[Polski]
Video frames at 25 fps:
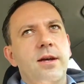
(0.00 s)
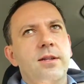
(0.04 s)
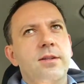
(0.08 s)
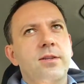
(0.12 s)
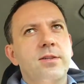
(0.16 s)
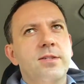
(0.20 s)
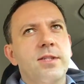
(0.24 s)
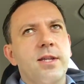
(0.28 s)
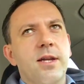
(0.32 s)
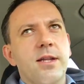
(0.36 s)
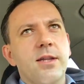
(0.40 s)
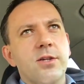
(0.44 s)

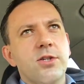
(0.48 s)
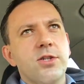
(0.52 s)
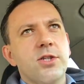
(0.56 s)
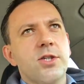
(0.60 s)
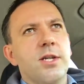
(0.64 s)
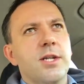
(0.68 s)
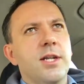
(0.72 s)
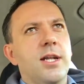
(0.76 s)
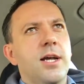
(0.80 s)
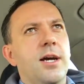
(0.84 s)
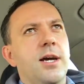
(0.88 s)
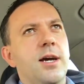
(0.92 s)
dostaniesz
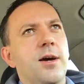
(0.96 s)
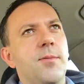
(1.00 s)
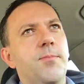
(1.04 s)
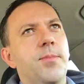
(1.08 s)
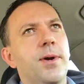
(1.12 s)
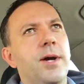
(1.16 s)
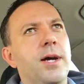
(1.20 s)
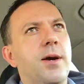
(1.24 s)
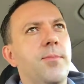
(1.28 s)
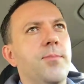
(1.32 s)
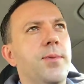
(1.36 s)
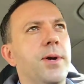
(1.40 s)
się na
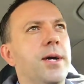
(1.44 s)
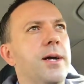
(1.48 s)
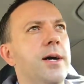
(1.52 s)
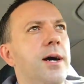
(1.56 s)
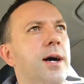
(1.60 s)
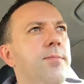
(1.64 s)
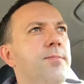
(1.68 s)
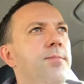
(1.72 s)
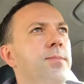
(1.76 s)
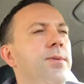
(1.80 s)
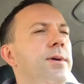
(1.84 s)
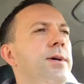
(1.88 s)
PHP
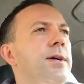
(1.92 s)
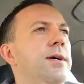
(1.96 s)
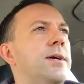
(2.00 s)
Camp,